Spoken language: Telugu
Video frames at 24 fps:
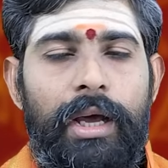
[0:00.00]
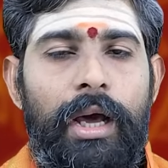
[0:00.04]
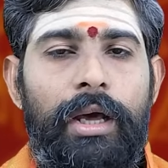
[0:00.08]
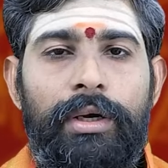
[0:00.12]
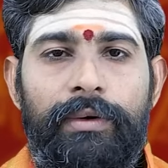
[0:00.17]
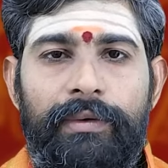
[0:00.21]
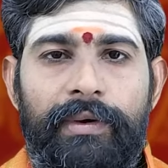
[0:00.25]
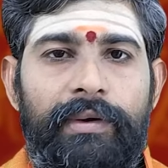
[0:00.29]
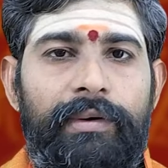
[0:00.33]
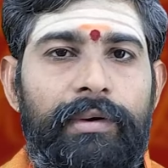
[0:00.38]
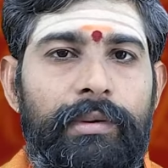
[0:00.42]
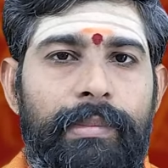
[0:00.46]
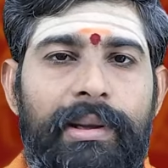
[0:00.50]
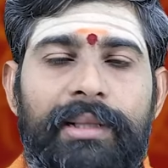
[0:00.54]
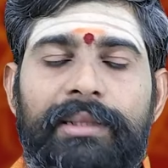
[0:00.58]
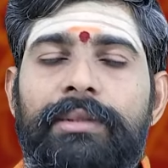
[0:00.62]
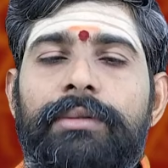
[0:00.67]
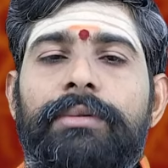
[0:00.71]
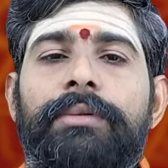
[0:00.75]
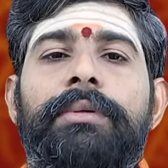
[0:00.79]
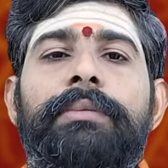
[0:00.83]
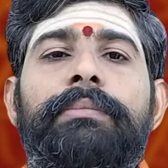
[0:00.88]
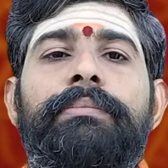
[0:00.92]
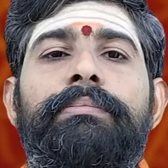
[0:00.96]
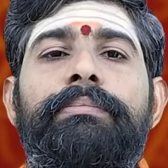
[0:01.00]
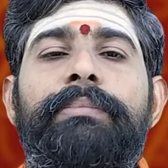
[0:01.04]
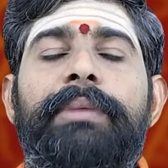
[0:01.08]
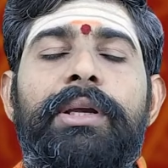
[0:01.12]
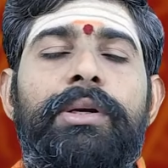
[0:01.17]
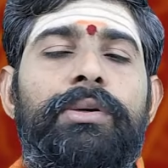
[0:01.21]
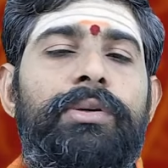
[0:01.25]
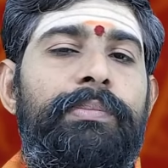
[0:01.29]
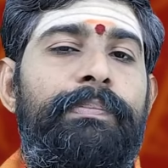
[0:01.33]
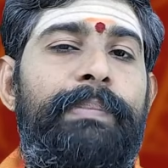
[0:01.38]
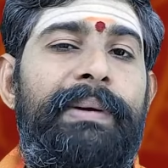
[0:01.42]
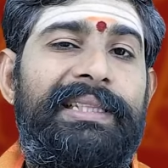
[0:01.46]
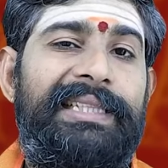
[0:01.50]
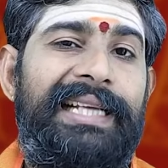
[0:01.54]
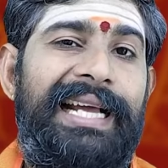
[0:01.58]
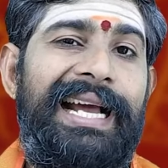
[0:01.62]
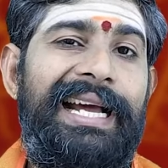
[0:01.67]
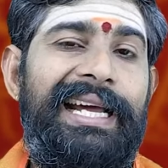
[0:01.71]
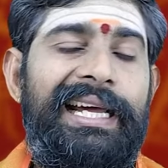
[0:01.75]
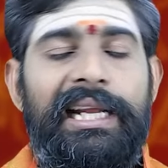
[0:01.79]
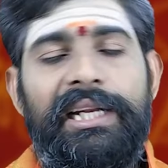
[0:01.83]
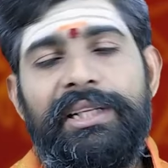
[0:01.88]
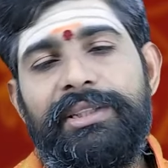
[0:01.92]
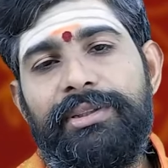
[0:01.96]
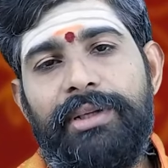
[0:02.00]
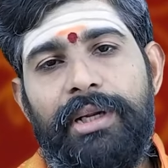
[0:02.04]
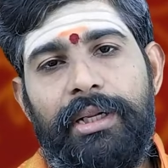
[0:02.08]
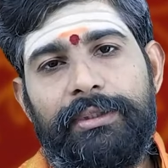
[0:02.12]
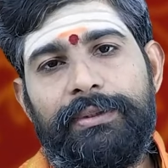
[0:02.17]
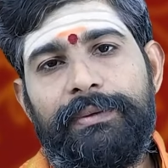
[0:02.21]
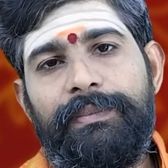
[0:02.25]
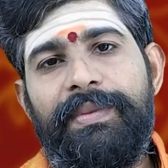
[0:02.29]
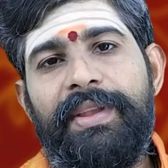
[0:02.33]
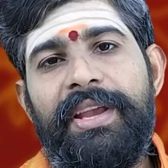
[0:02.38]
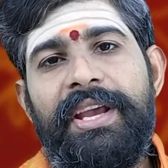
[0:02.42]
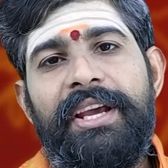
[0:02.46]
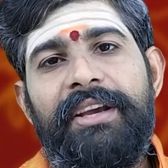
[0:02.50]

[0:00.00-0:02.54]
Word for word: అరువులు ఇవ్వడం మాత్రం మీకు పెద్దగా కలిసి రాదు